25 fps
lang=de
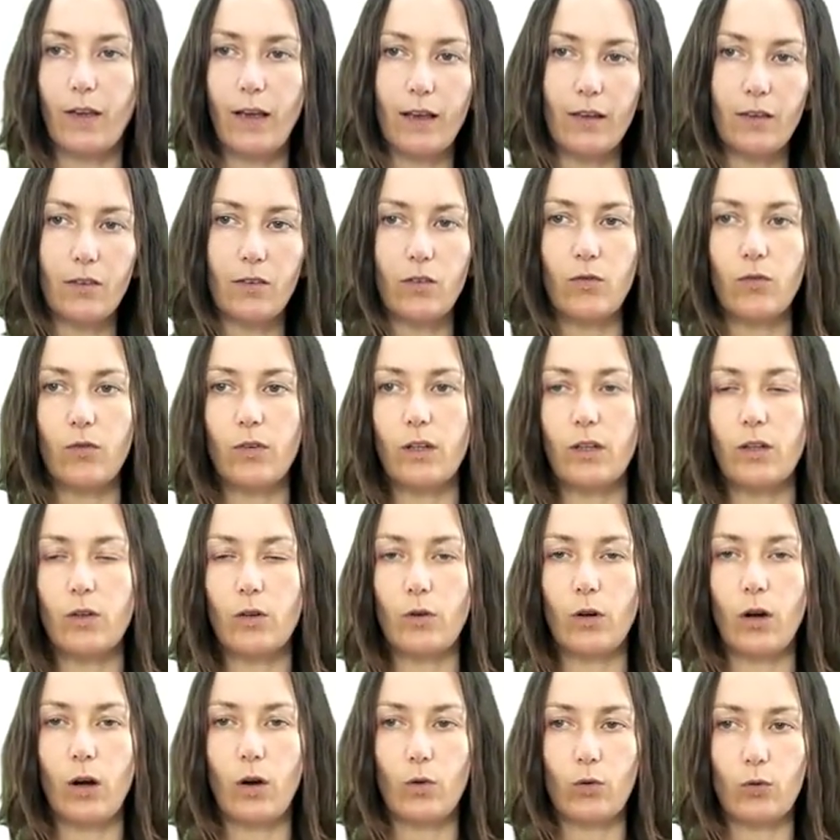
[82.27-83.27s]
erste
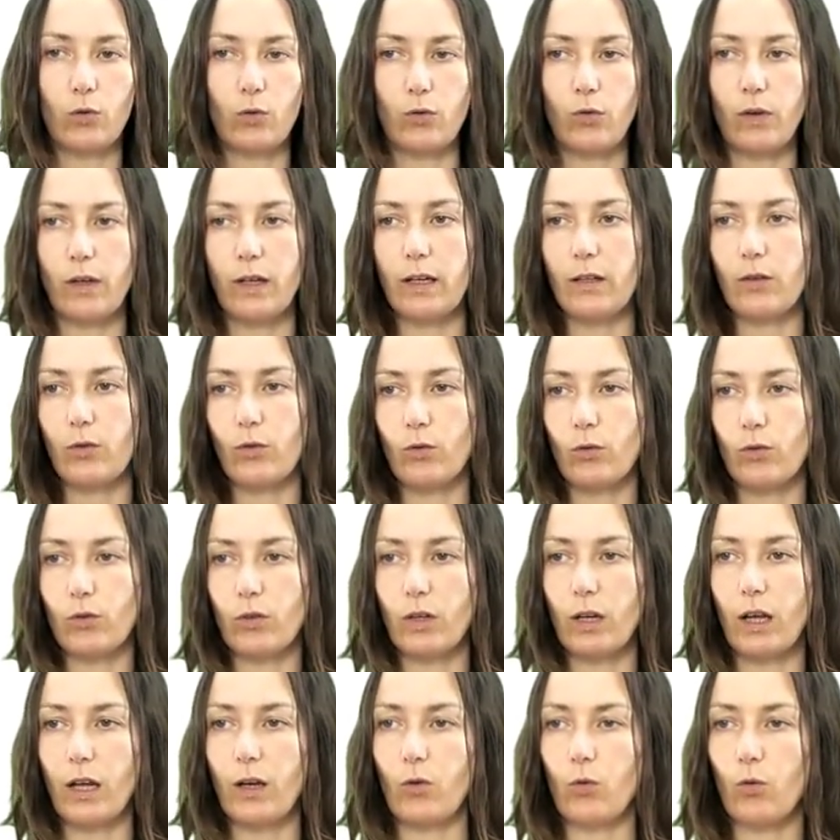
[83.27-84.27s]
Video auswählen
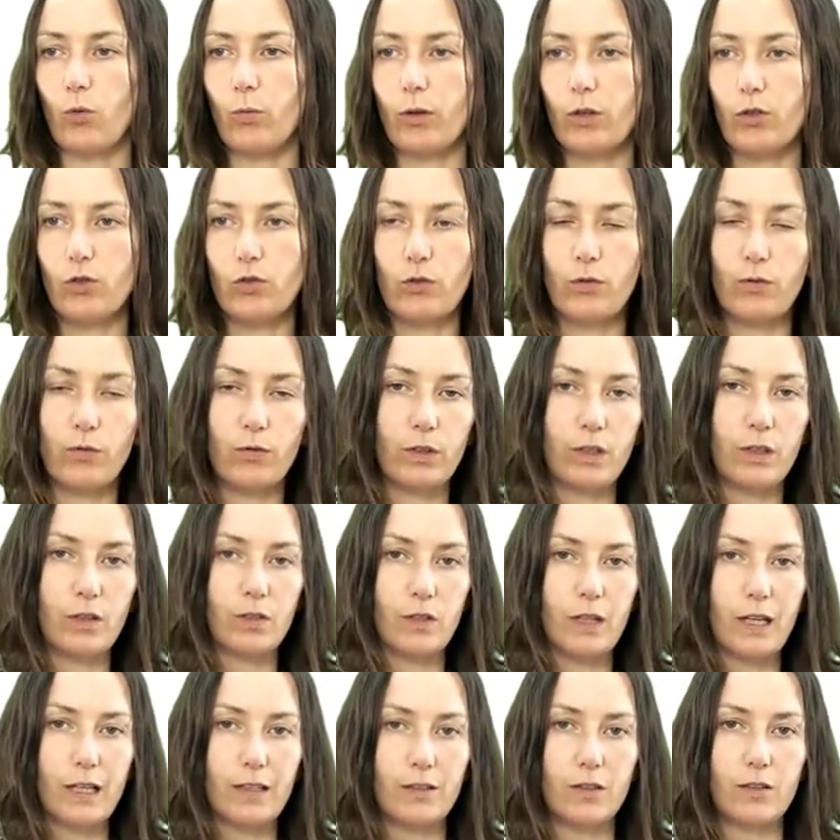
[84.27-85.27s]
und dann über Shift
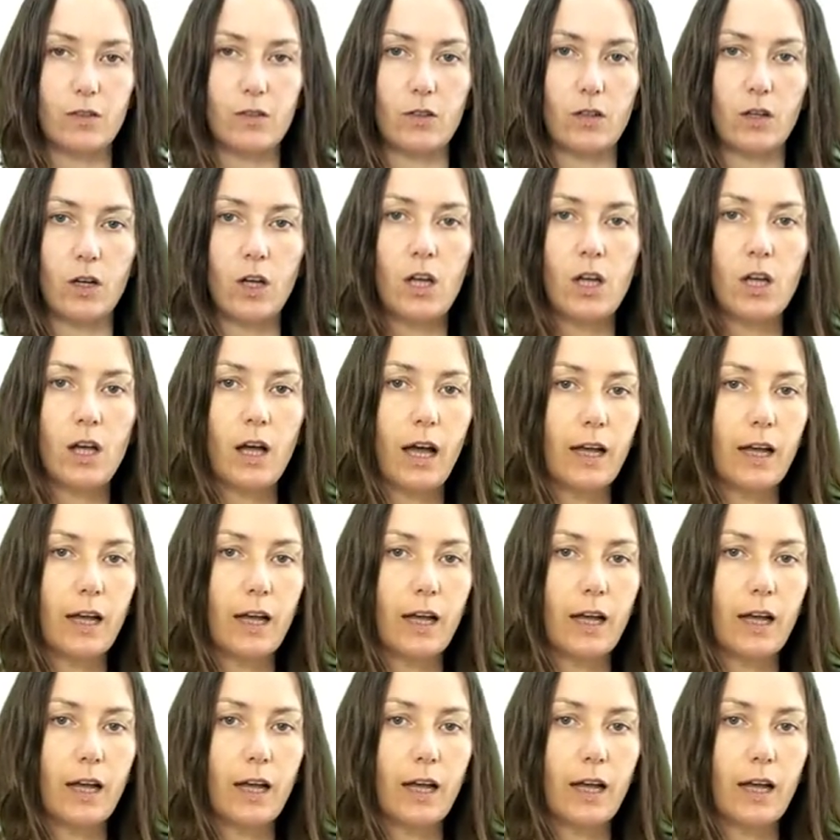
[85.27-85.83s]
das letzte.